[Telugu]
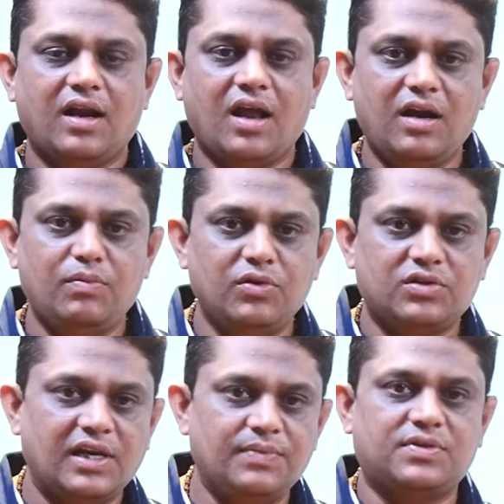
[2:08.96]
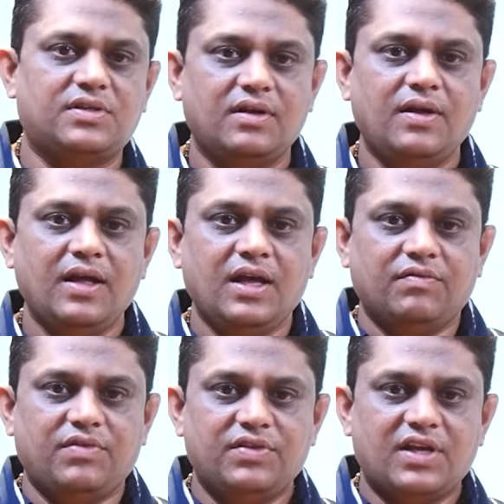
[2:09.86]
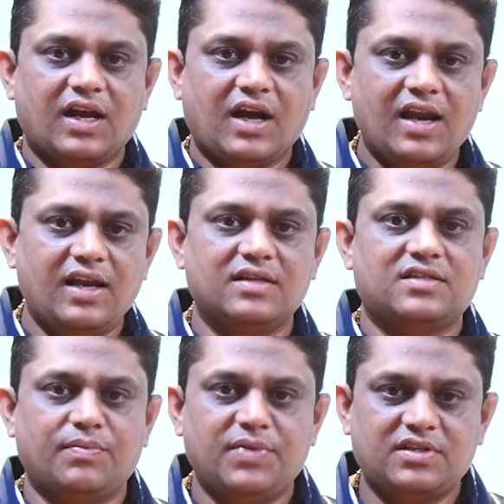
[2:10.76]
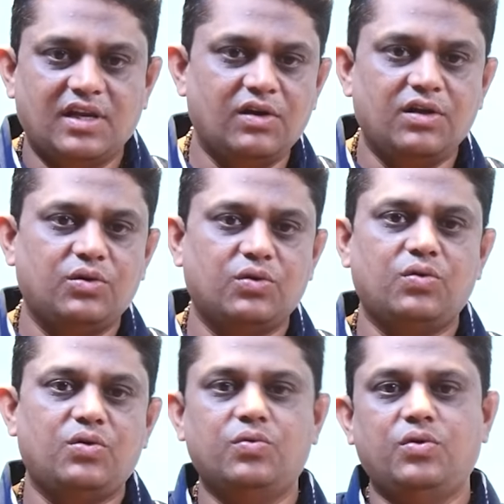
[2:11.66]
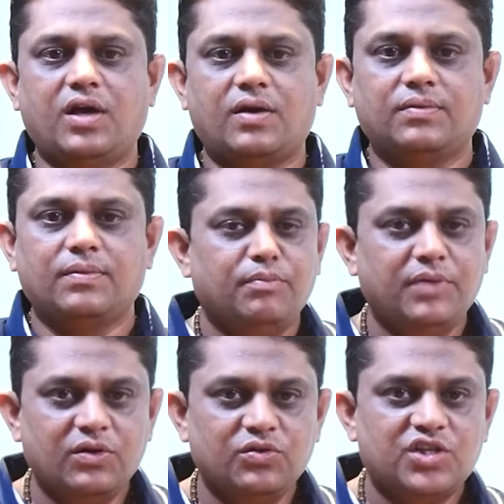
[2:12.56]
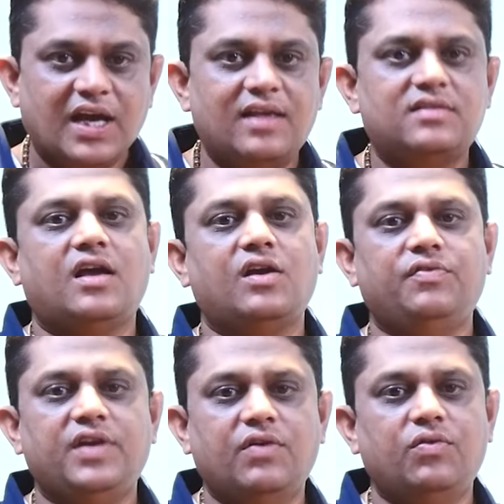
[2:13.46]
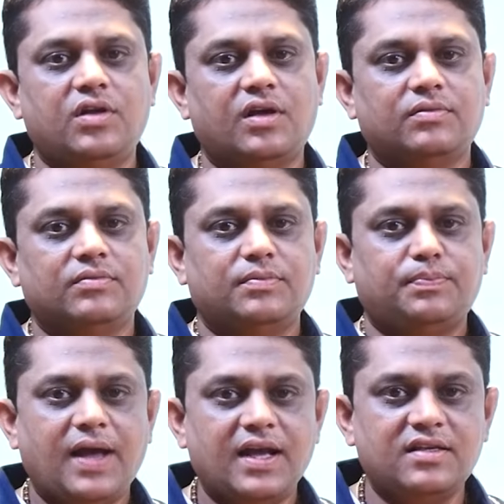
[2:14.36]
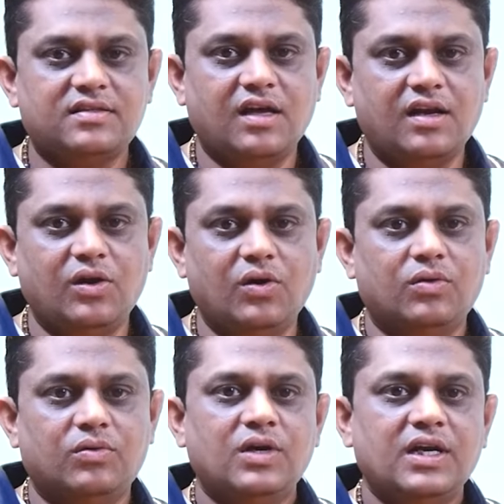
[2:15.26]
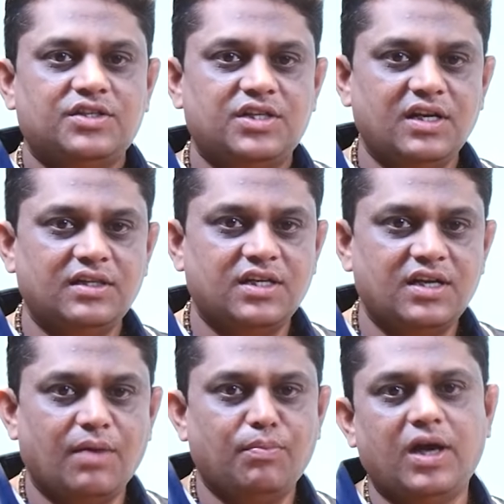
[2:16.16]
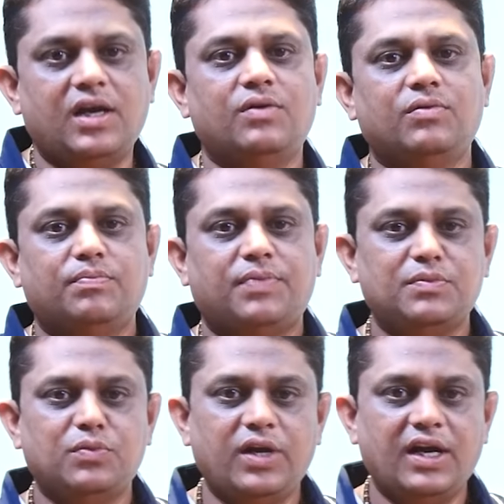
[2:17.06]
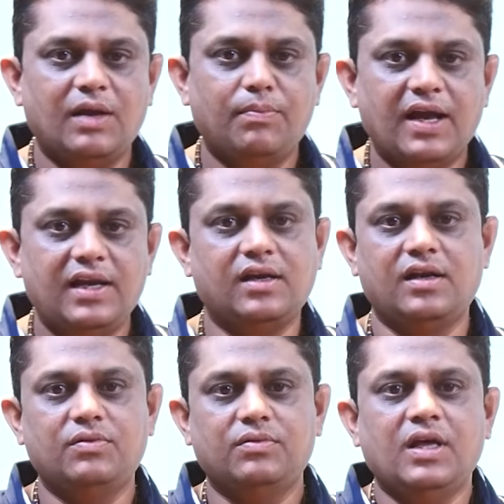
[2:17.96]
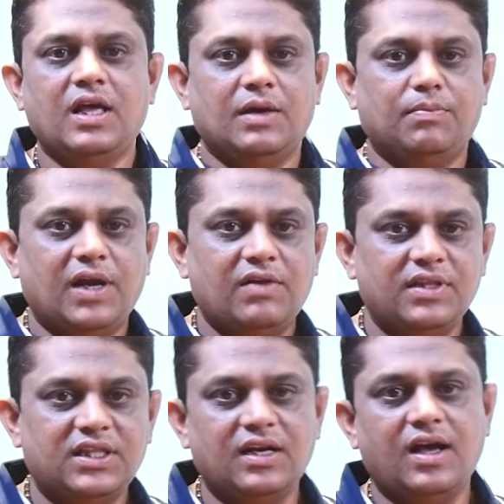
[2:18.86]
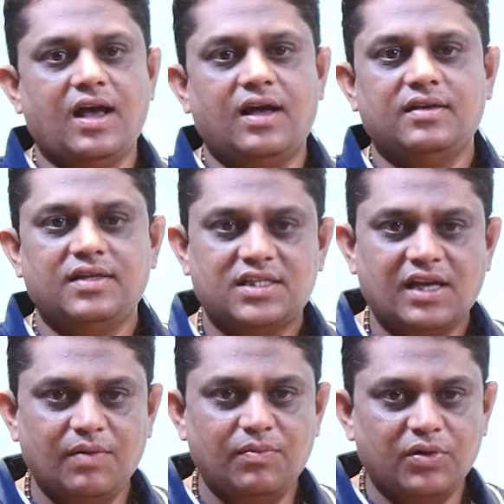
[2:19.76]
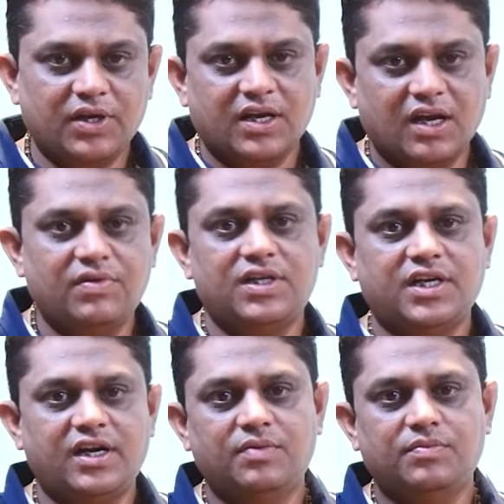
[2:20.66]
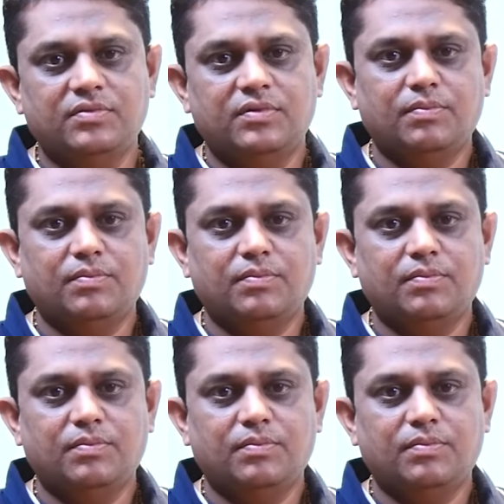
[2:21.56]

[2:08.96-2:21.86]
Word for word: నాన్ ముస్లిమ్స్ వివిధ రకాలైన సమస్యలను ఎదుర్కొంటూ ఉంటారు మీరు చాలాసార్లు వినే ఉంటారు పాకిస్తాన్లో చిన్న చిన్న అమ్మాయిలను పదమూడేళ్ల బాలికలను బలవంతంగా ఇస్లాంలోకి కన్వర్ట్ చేయడము